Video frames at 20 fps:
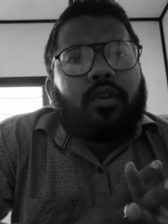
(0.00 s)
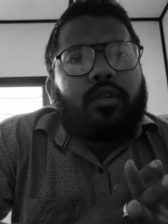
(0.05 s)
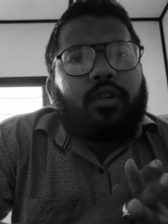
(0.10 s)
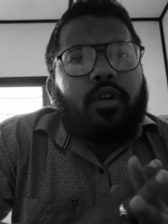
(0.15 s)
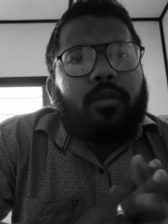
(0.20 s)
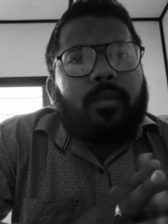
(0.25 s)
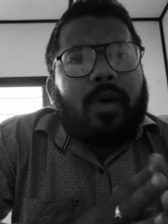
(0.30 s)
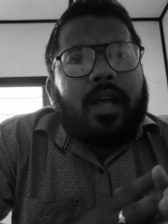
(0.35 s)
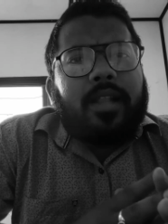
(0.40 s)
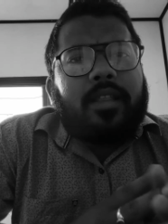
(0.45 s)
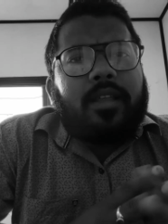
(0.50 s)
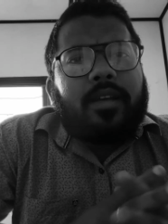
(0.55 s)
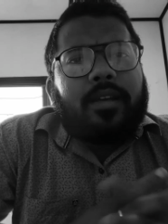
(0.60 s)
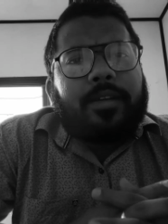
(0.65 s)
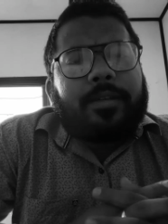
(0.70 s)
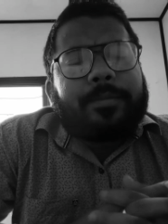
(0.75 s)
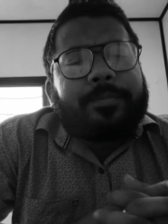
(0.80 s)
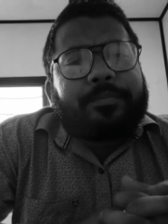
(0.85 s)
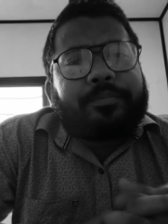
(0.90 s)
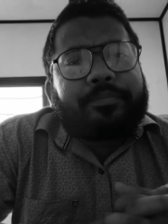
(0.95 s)
ধন্যবাদ
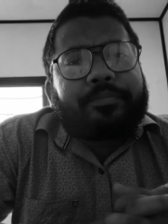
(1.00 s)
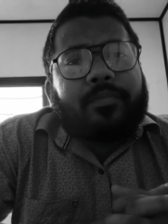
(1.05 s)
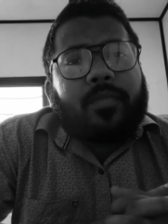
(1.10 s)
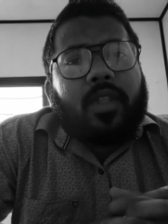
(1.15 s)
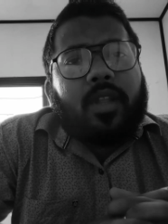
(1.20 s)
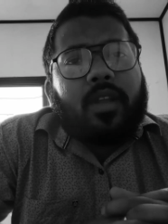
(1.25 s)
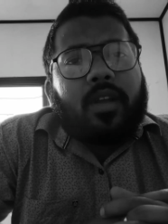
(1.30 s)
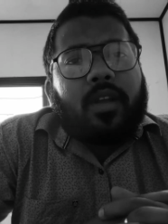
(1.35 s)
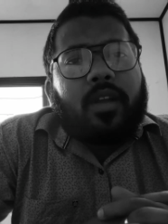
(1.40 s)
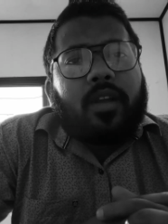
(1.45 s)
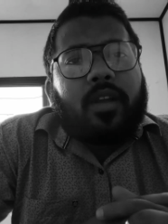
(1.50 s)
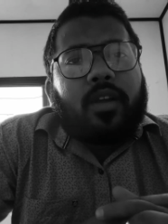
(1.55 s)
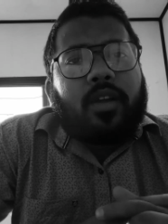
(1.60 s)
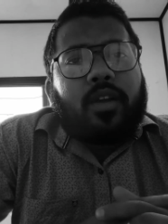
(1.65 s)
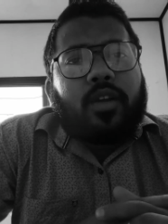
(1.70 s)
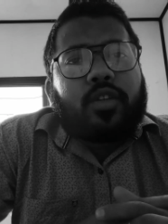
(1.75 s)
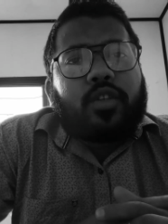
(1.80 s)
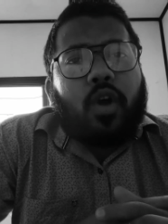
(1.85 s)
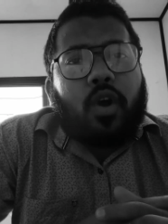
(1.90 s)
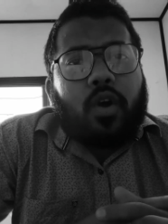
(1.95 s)

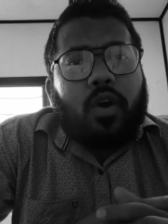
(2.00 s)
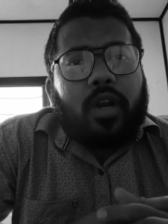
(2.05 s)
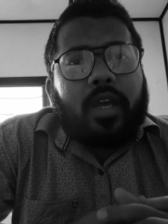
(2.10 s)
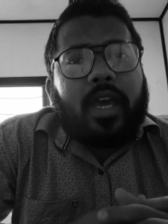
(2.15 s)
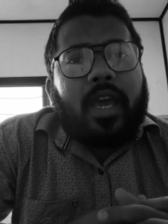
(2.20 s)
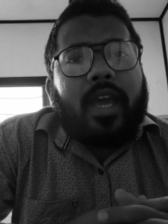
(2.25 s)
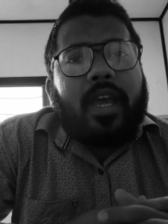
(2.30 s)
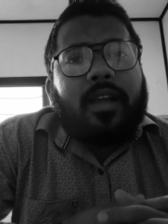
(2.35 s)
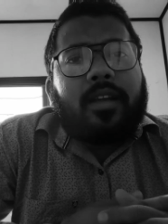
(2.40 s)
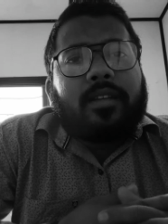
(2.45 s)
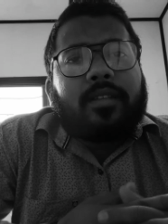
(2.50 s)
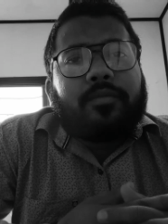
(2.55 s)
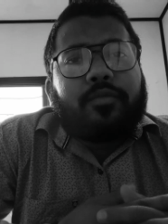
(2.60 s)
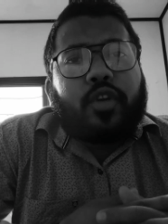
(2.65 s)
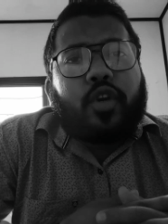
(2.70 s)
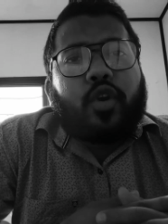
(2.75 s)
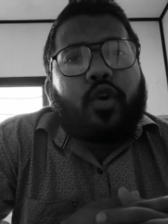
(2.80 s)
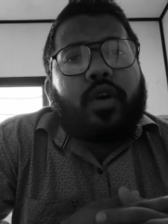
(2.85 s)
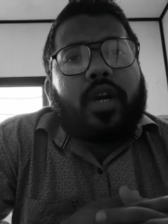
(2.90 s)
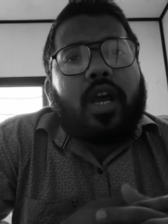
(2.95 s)
সকলকে
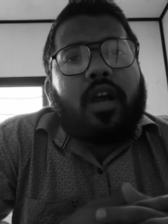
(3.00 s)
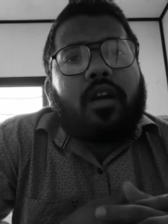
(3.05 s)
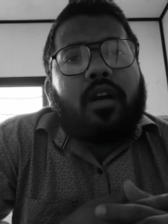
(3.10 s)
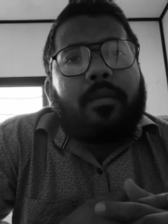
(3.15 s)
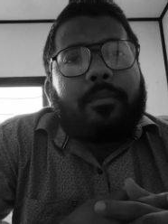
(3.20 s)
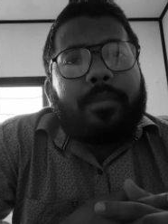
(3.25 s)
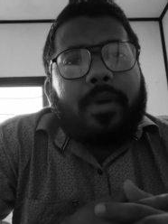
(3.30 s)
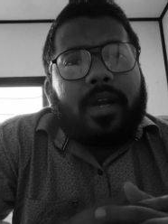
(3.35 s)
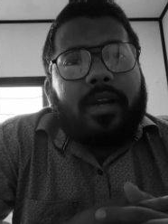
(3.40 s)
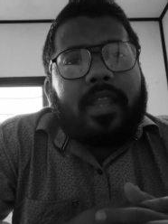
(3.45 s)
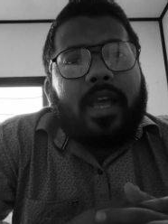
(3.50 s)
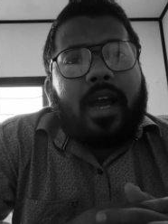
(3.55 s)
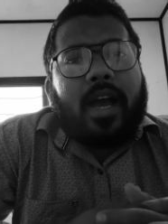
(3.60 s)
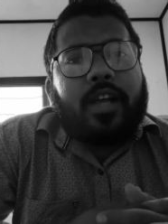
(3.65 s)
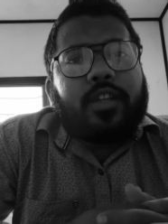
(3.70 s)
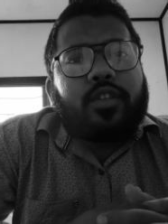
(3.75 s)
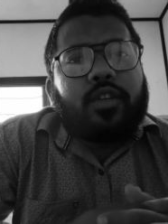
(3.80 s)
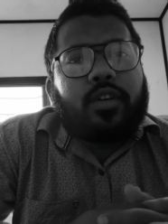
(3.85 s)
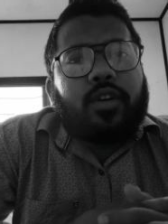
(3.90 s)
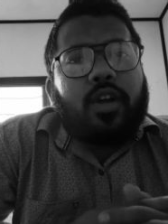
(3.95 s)
ভিডিওটা কমপ্লিট
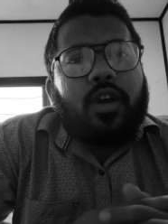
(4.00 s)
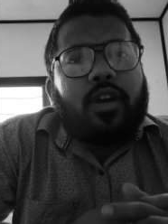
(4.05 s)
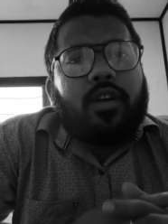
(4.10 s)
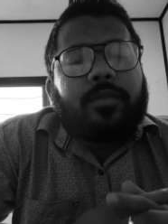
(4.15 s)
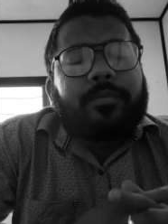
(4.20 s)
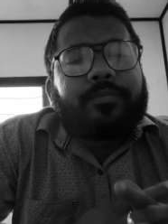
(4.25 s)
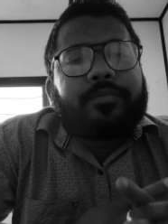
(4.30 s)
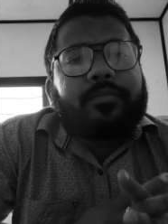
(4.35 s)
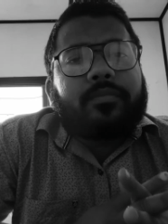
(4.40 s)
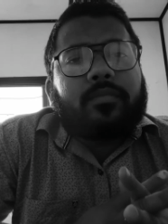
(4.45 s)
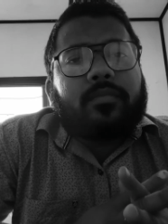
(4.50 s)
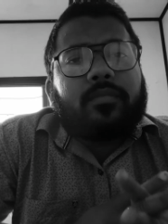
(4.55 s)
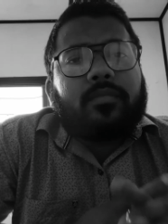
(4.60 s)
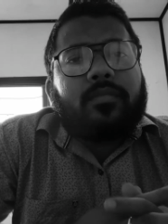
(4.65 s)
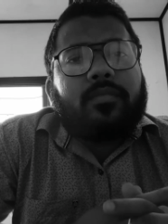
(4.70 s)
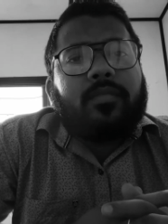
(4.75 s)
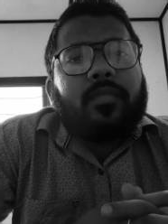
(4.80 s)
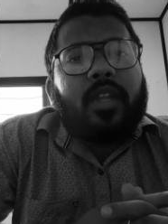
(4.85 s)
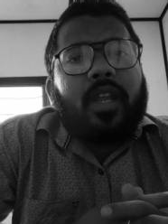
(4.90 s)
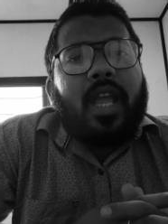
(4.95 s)
দেখার জন্য
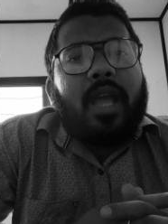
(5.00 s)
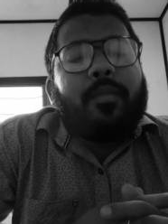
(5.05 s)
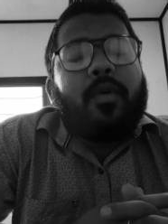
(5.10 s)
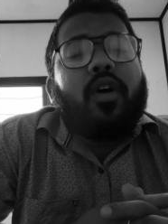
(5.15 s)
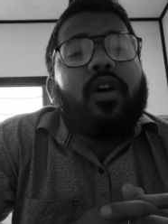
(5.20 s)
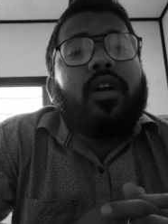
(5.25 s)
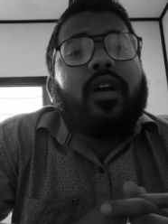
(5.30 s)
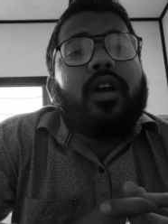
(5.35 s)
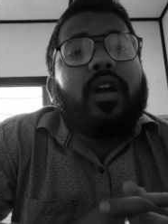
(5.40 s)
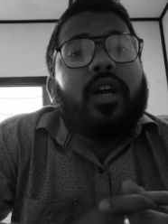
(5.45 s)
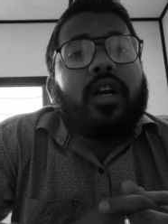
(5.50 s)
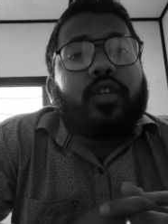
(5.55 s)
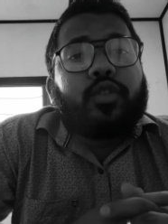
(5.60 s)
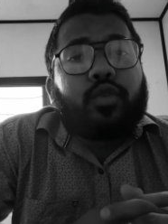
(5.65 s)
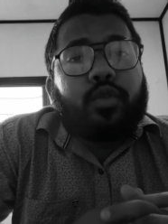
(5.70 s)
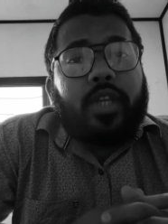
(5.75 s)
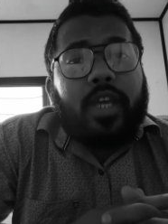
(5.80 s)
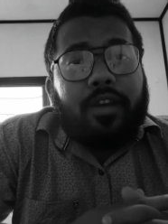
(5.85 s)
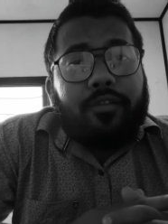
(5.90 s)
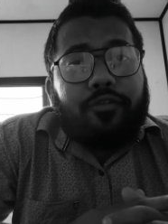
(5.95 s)
এবং
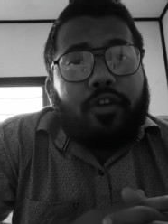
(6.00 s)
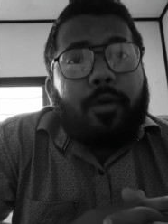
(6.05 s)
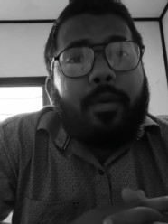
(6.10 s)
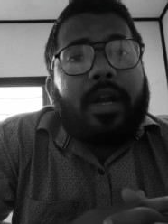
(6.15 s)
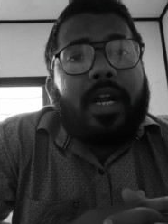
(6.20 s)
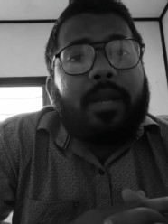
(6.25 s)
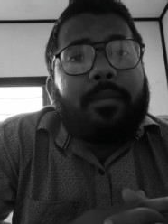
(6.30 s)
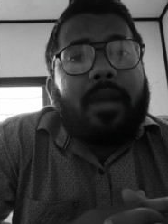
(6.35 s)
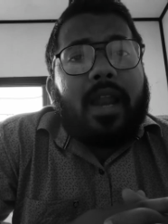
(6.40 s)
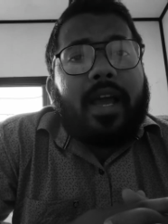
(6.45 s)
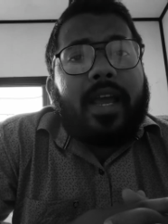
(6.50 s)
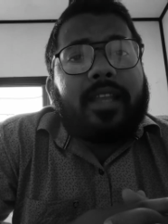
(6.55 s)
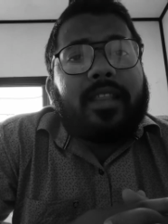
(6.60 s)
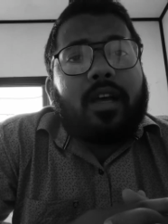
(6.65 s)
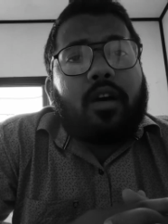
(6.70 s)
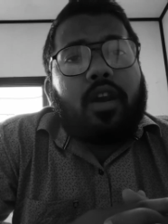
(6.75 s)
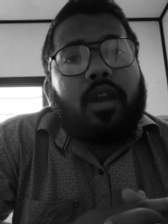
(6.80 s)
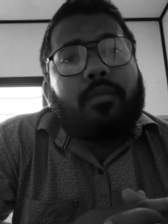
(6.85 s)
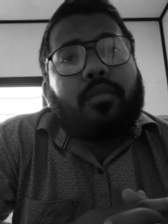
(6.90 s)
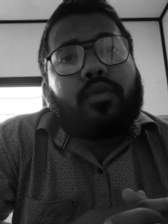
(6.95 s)
যদি ইনফরমেটিভ লাগে
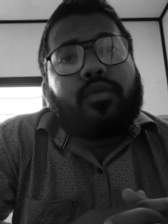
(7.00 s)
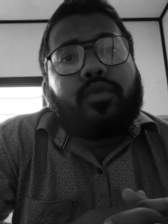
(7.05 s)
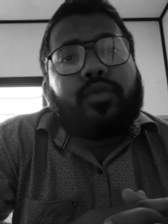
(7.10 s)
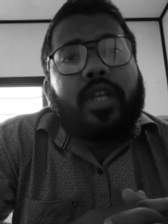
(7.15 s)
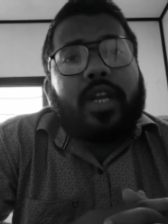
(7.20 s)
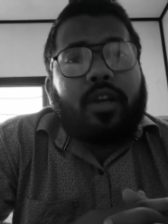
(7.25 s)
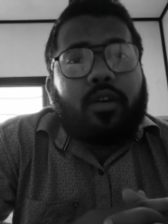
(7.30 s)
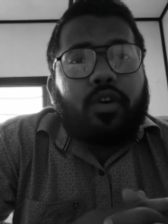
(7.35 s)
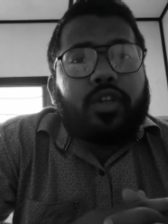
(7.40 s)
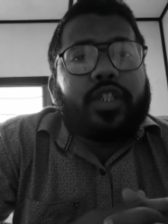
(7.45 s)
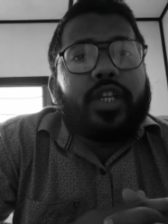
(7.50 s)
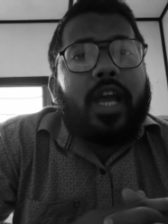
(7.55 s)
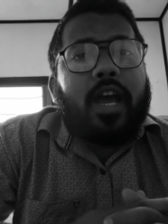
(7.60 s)
তাহলে বন্ধুদেরকেও